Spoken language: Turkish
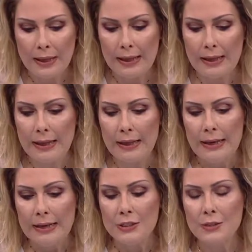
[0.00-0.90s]
E,
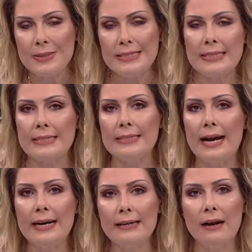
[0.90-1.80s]
şimdi
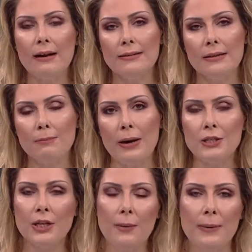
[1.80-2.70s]
sizler artık
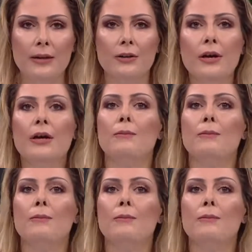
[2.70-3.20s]
başka bir